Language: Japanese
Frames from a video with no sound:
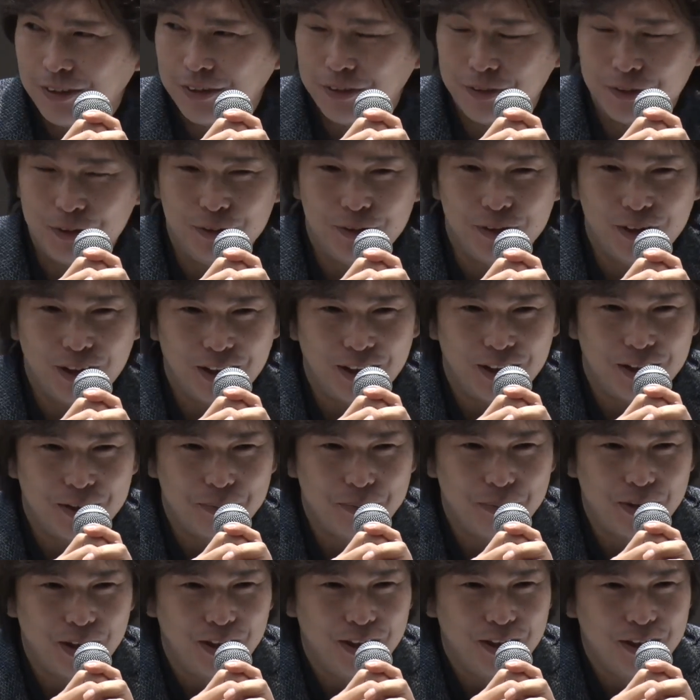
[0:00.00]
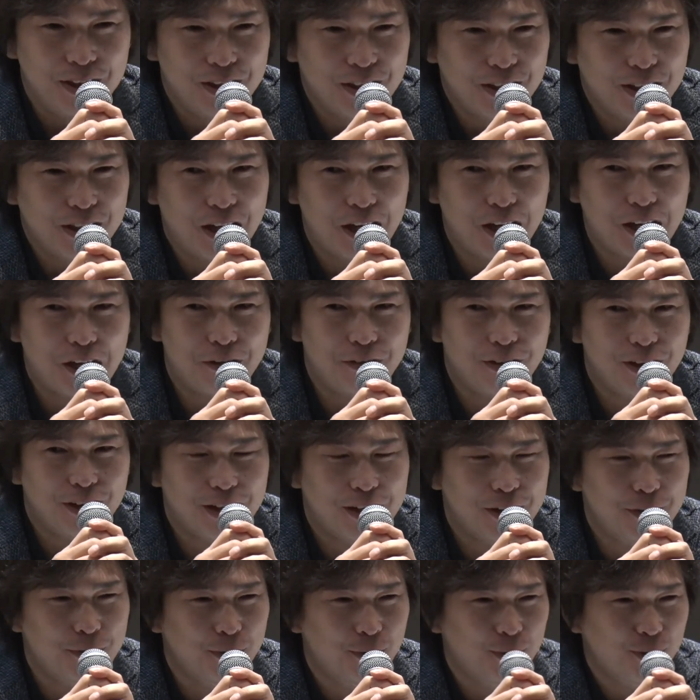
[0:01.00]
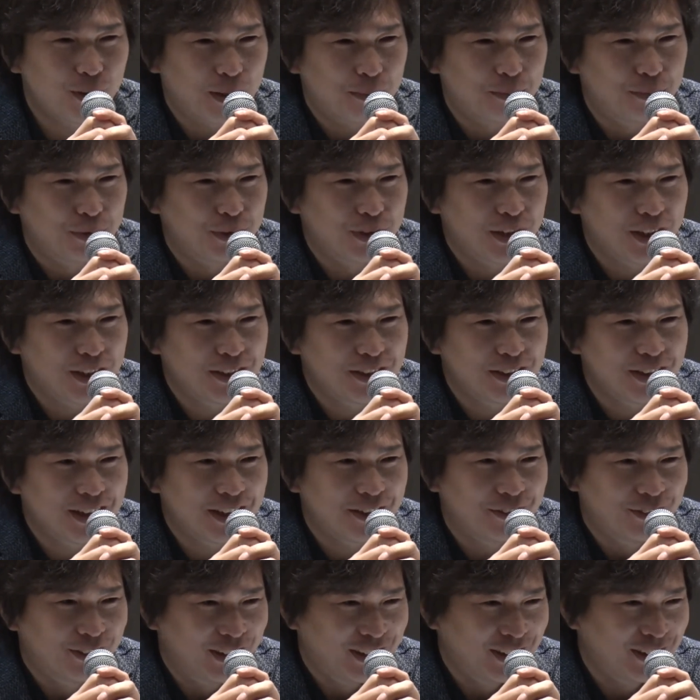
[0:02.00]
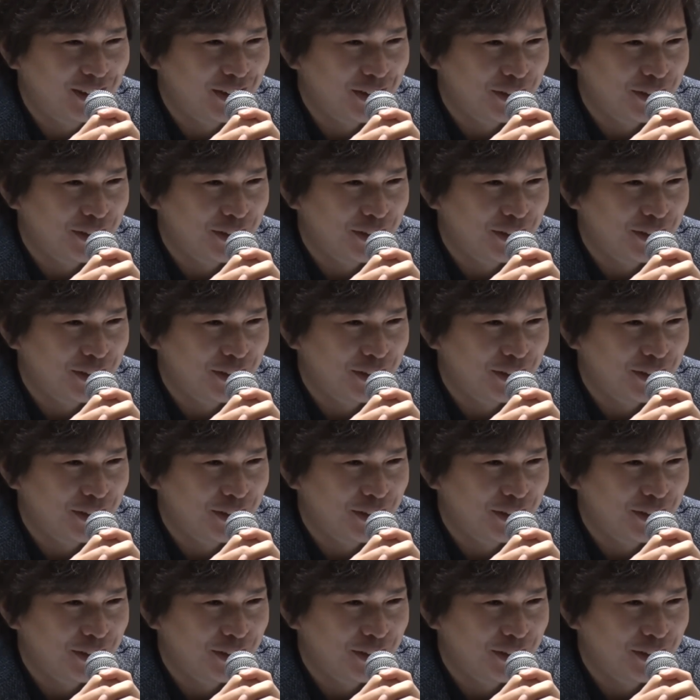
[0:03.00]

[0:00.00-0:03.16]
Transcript: というかまあ関わらん方が無難だよねっ